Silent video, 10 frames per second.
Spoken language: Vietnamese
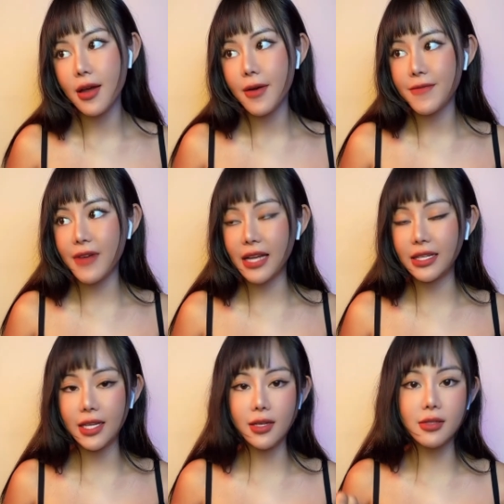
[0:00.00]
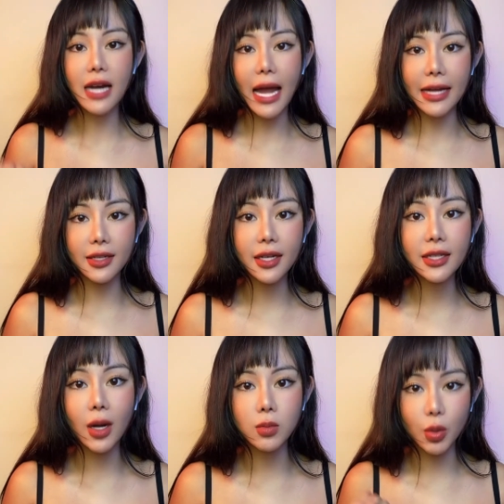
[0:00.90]
và chỉ giữ lại những cái
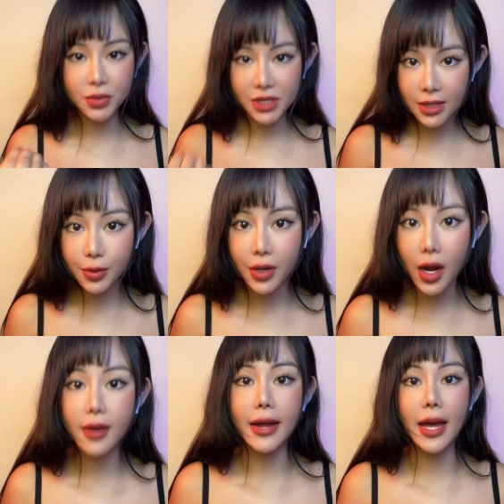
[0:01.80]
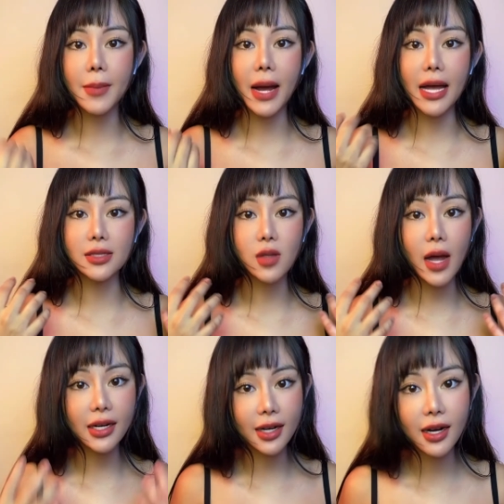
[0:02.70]
công dụng chính của nó để mà
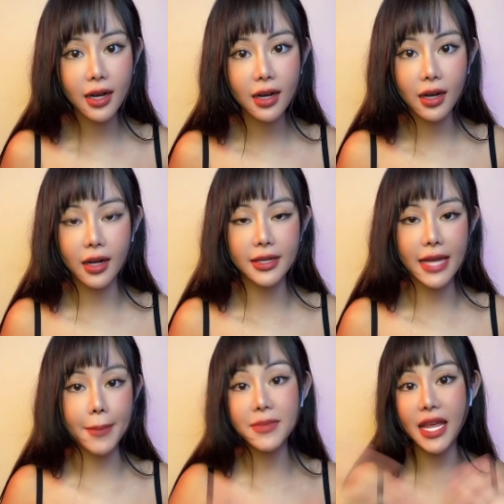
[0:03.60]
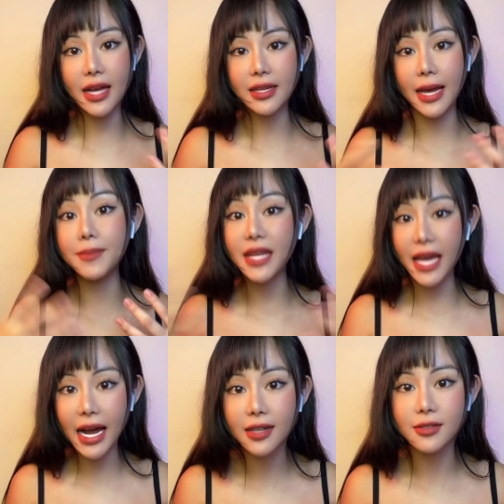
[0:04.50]
xóa cơ uh, giảm giảm
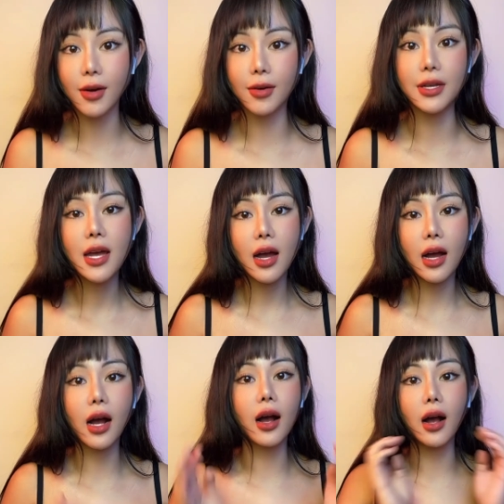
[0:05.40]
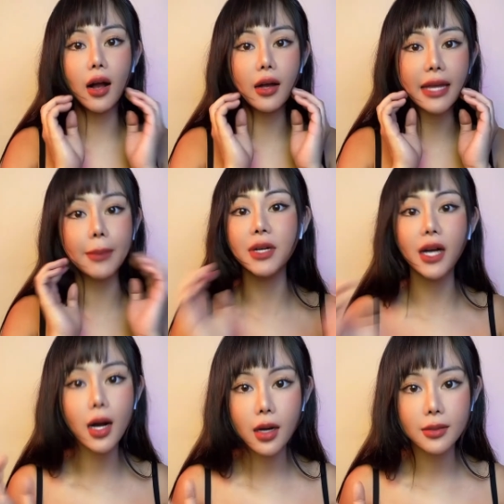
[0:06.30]
nhăn rồi uh, giảm
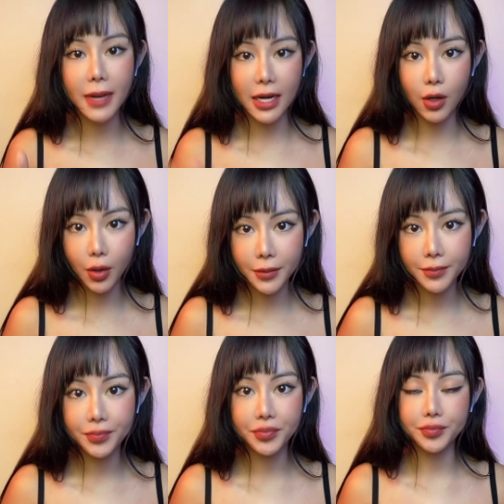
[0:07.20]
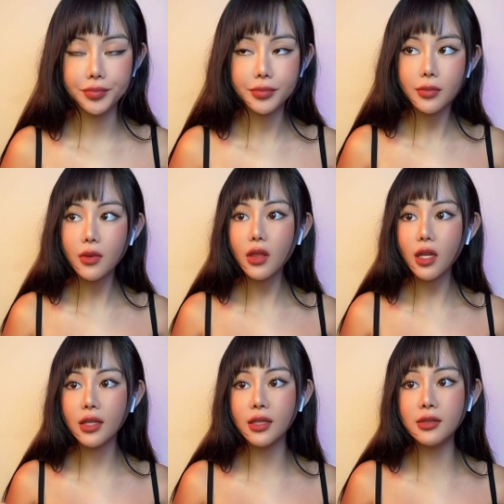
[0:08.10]
cơ mà thôi
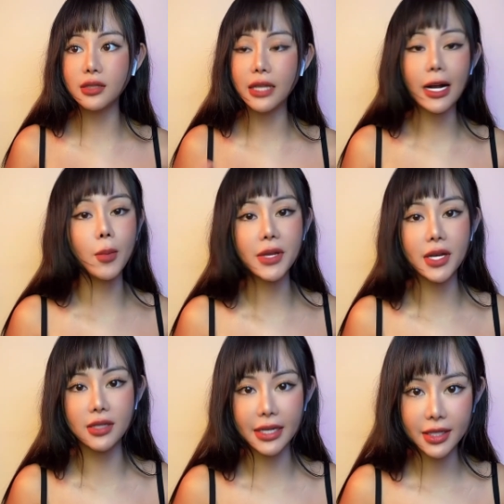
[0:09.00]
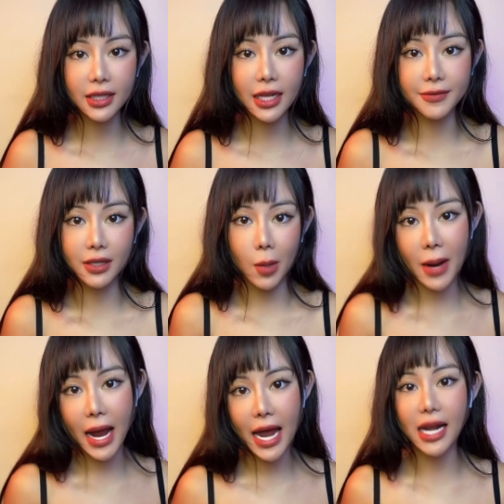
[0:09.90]
chứ người ta không có giữ lại những cái thành phần
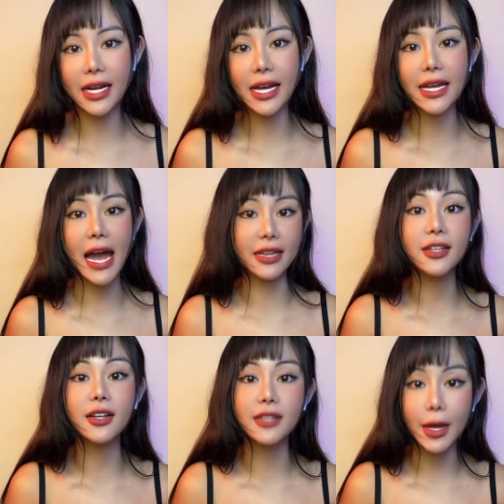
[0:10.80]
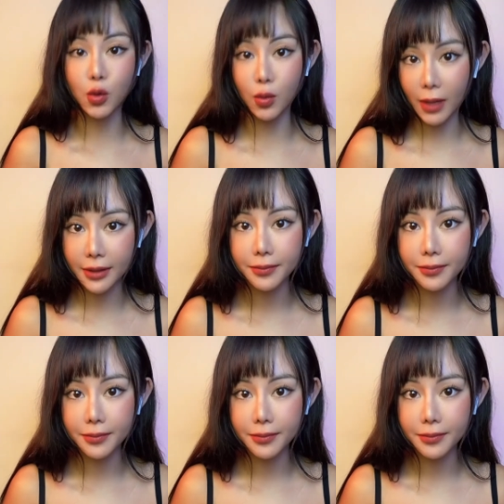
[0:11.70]
độc hại là gây hại tới cơ thể của mình